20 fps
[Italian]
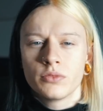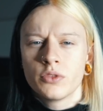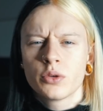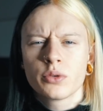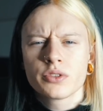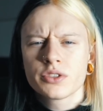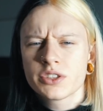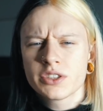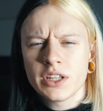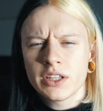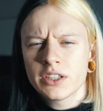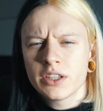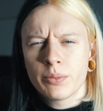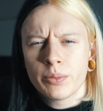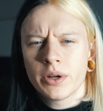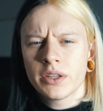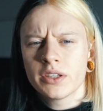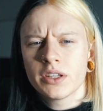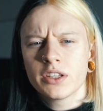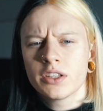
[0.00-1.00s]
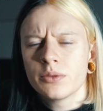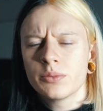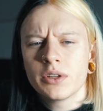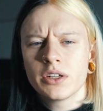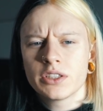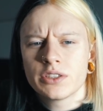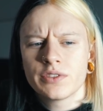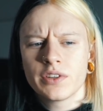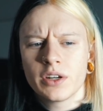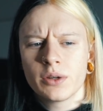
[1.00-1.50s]
Non state a prendere di
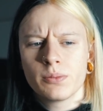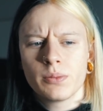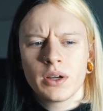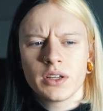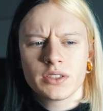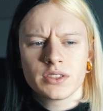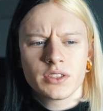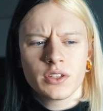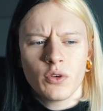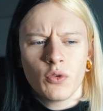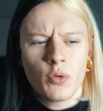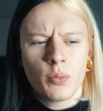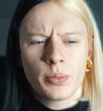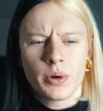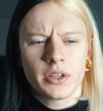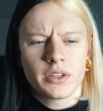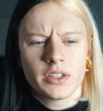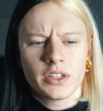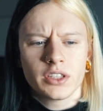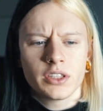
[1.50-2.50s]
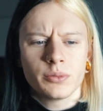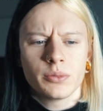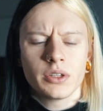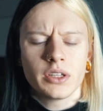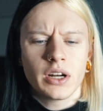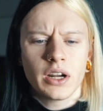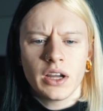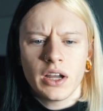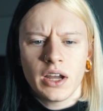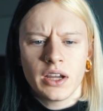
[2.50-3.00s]
mira Sfera e Basta o prendere di
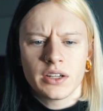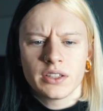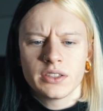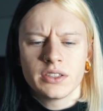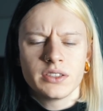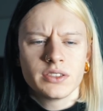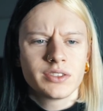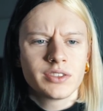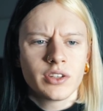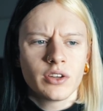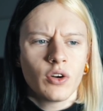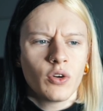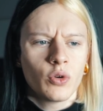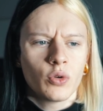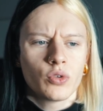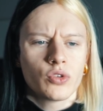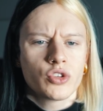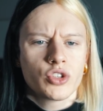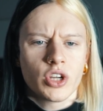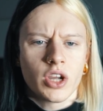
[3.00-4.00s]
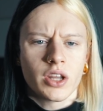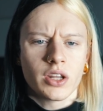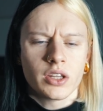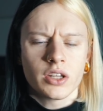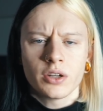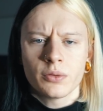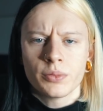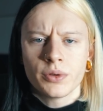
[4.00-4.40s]
mira artista o genere,